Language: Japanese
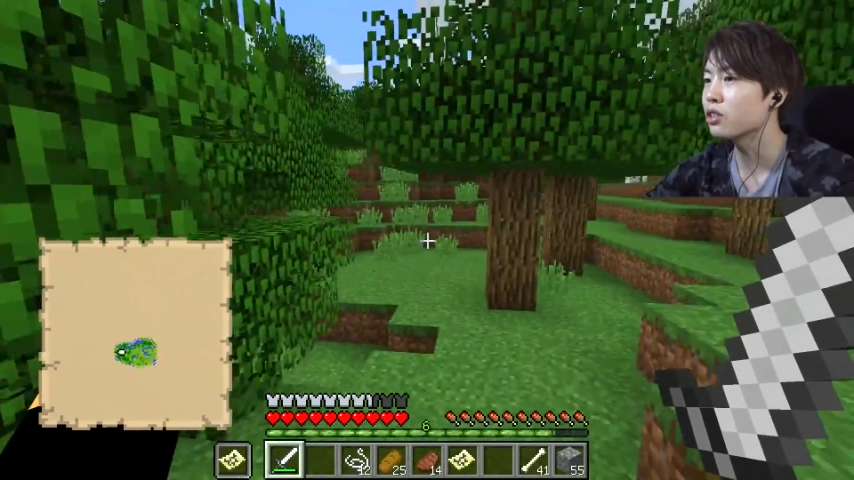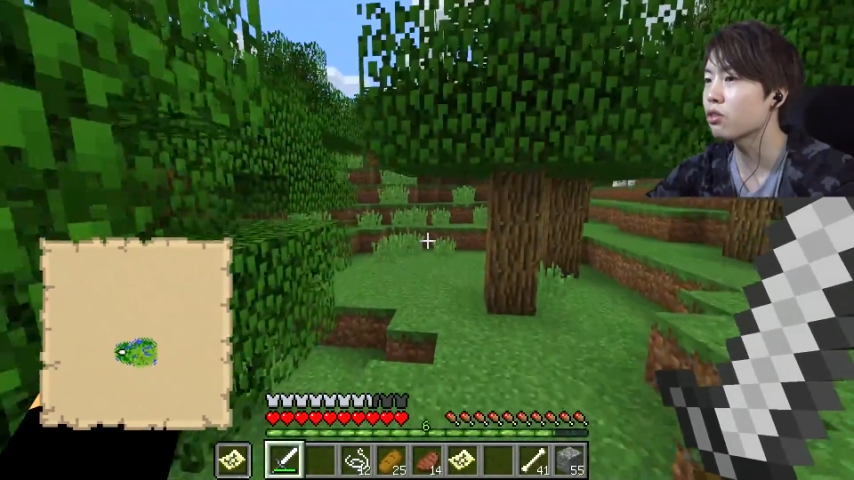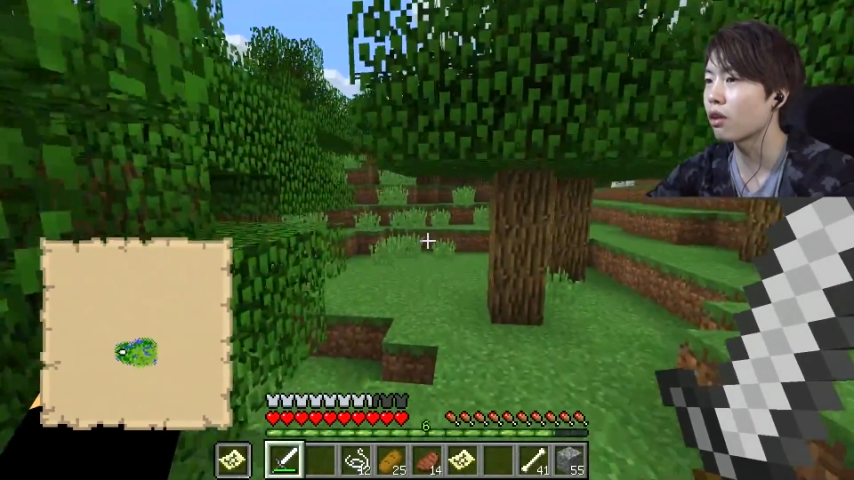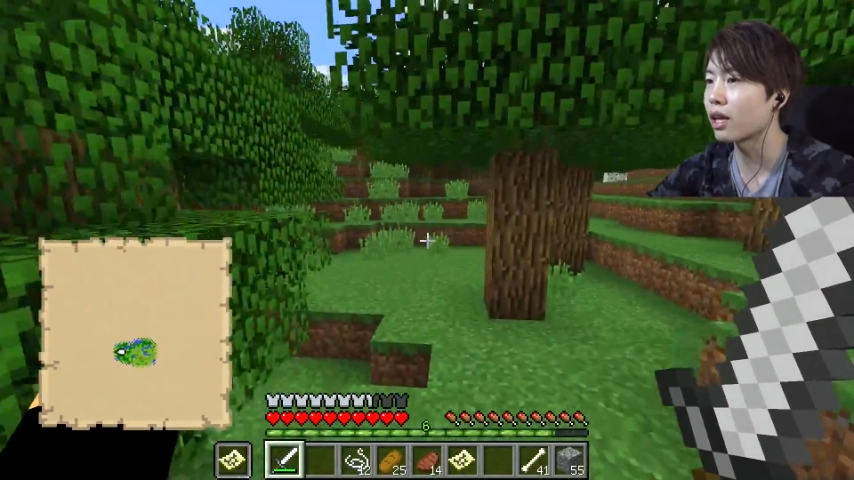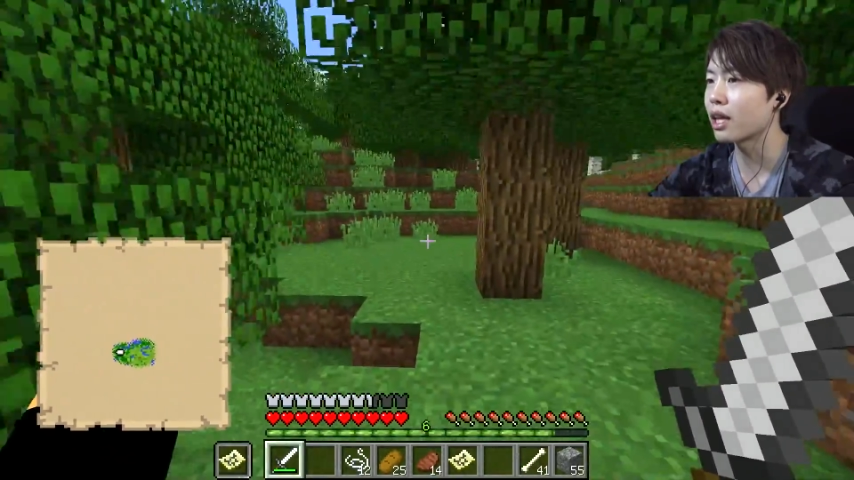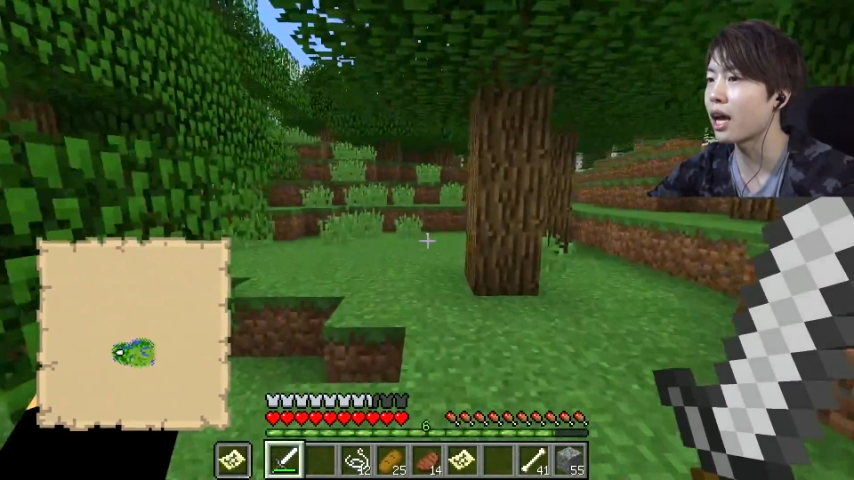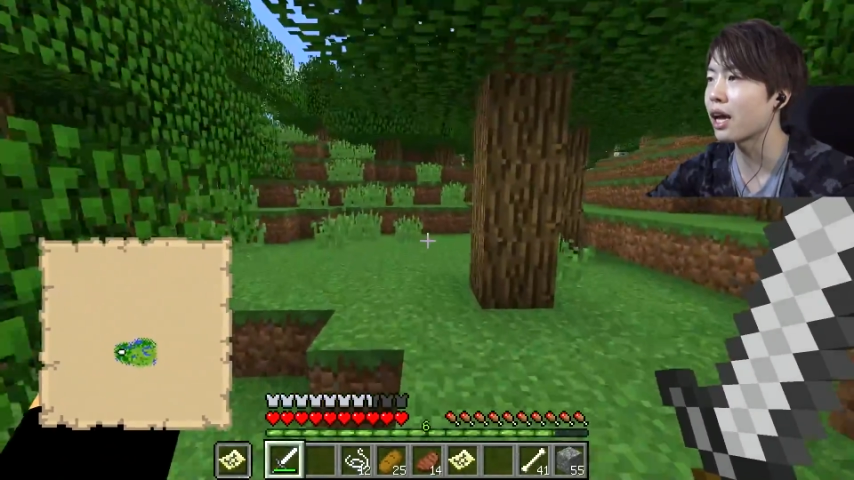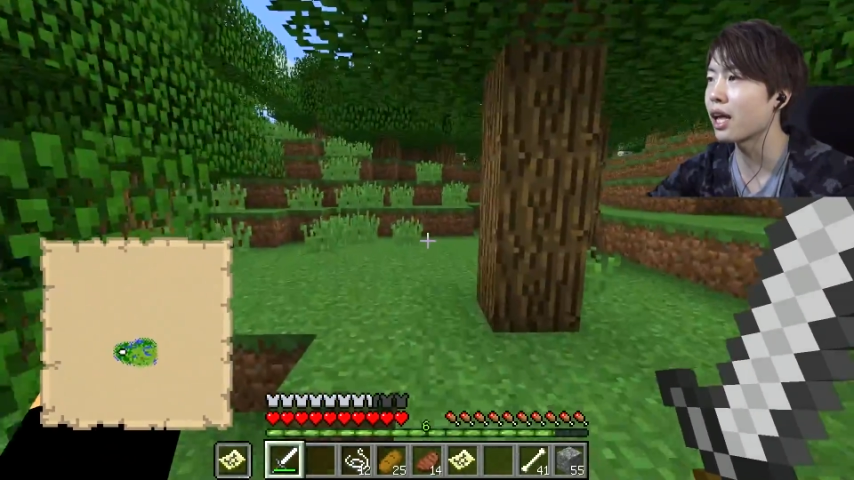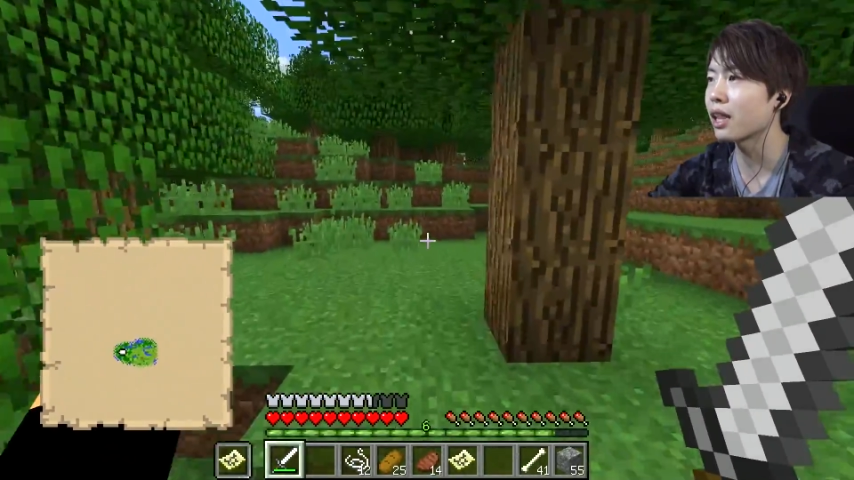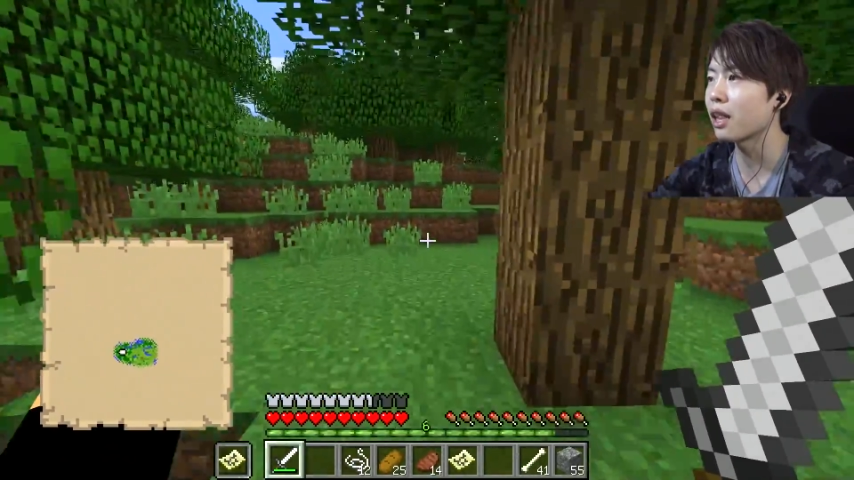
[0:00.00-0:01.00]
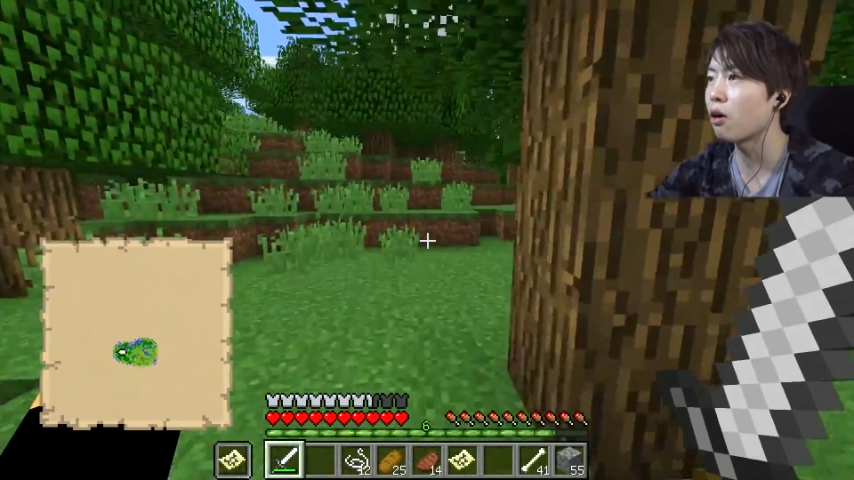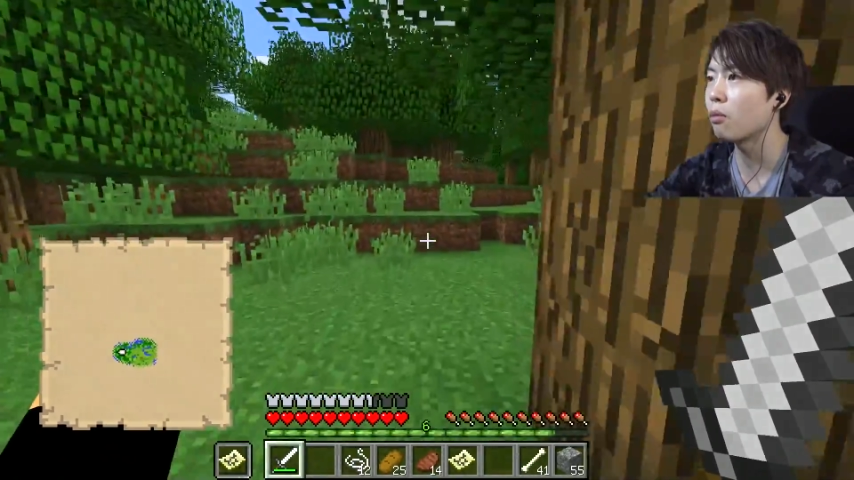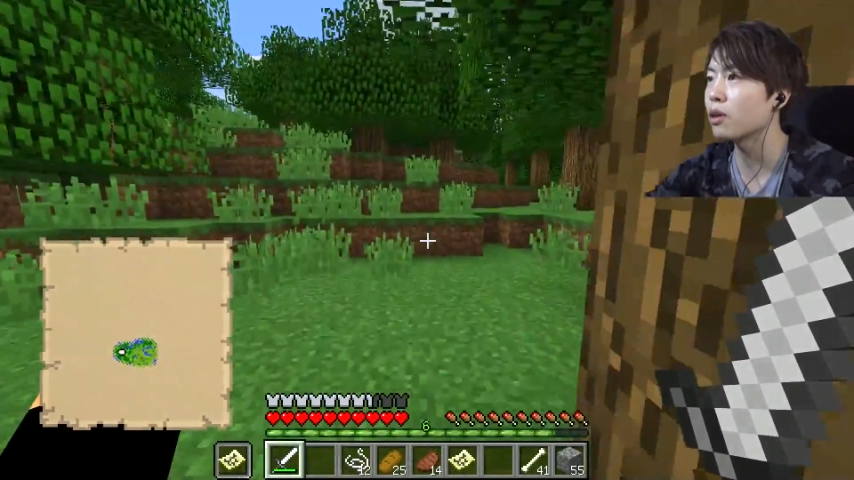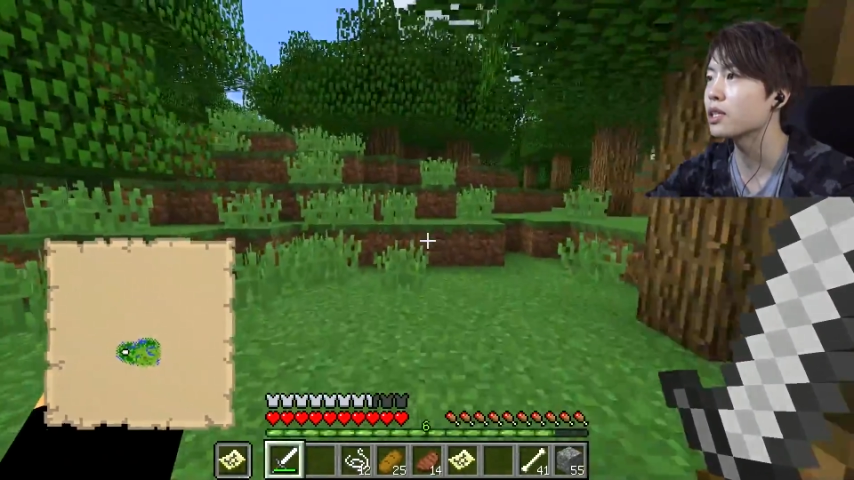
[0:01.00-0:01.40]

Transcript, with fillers: ちょっとね、大変な思